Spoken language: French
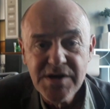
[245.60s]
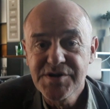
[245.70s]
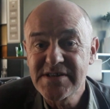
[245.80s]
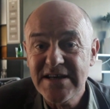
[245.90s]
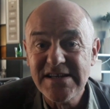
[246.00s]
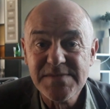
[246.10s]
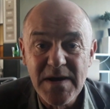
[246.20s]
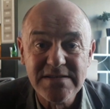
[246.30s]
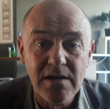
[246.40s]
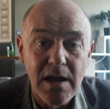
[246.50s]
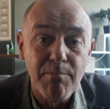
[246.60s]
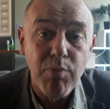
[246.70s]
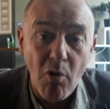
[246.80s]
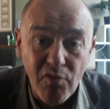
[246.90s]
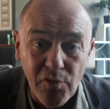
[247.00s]
Je sais que ça se passe dans la
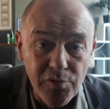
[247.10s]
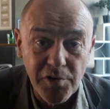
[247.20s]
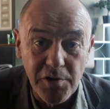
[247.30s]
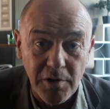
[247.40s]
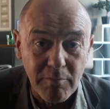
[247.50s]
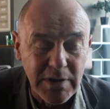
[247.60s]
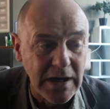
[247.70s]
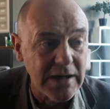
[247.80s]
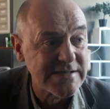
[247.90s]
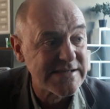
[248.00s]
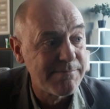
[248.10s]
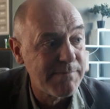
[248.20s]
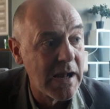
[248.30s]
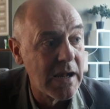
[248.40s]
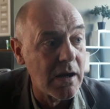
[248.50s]
profondeur. Hein. c'est
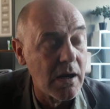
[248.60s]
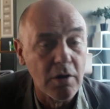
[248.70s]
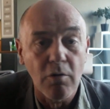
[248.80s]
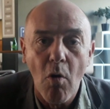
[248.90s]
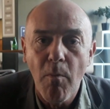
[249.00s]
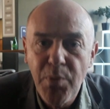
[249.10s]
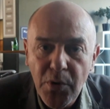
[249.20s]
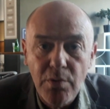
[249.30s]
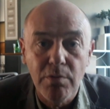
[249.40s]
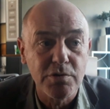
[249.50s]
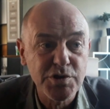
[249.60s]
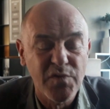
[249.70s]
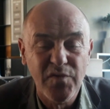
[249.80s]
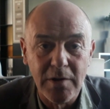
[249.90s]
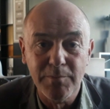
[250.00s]
pas. Alors, on peut
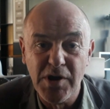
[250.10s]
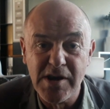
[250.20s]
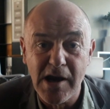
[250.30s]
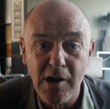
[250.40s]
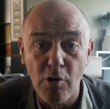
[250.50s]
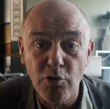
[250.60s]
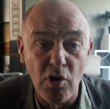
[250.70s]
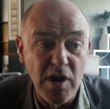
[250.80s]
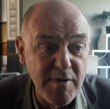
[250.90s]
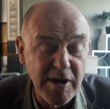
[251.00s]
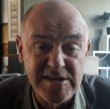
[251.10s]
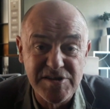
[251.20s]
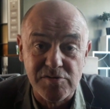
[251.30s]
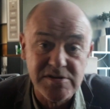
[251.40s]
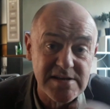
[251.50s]
se faire une petite école de
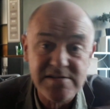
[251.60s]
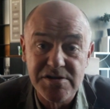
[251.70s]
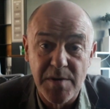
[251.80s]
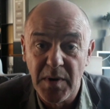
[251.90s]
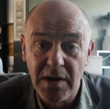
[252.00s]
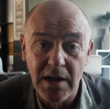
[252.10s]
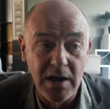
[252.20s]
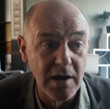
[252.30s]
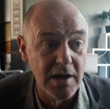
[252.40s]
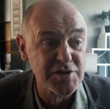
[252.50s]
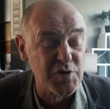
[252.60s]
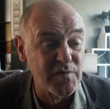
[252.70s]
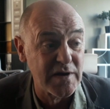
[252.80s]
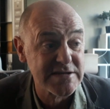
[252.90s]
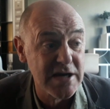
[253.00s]
l'imitation. Ça, ce que j'appelle la,
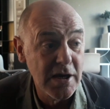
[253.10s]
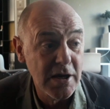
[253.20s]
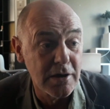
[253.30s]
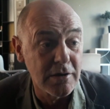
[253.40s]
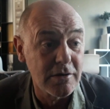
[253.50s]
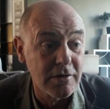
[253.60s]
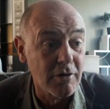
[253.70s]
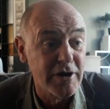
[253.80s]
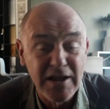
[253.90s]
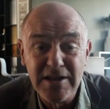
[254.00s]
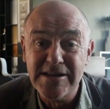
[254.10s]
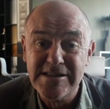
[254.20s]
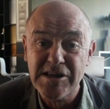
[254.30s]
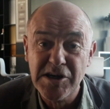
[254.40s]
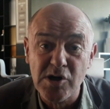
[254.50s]
surface. Euh, regarder les
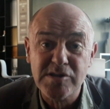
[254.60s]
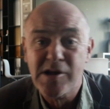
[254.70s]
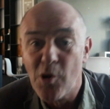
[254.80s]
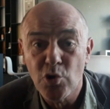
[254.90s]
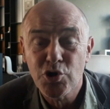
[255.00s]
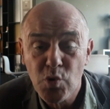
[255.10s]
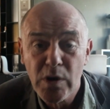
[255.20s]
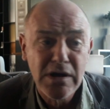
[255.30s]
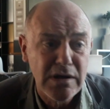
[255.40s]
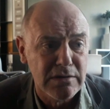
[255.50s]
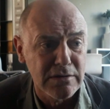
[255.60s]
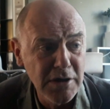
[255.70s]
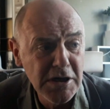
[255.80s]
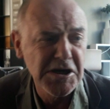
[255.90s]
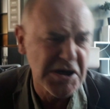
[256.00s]
séquences, les rejouer, euh,
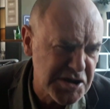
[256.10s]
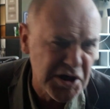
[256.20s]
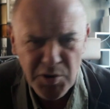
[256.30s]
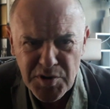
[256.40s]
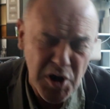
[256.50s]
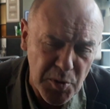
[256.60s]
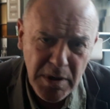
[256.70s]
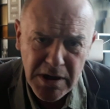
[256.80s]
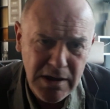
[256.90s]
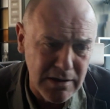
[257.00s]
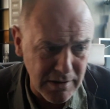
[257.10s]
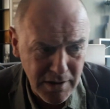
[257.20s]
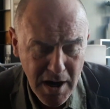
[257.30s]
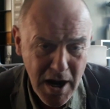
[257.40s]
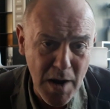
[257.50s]
essayer de ressembler euh,
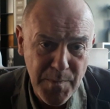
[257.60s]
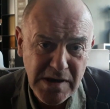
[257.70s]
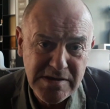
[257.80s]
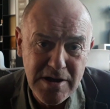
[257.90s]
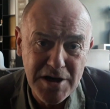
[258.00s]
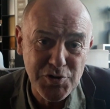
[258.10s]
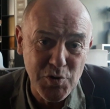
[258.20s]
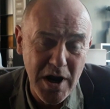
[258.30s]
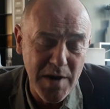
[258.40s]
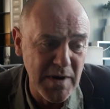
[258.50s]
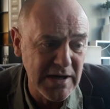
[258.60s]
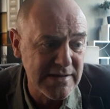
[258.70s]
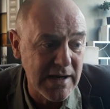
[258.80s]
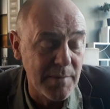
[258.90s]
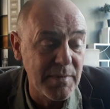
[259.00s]
à un personnage qu'on a aimé,
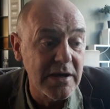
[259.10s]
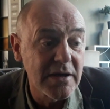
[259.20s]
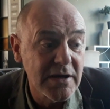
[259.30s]
etc.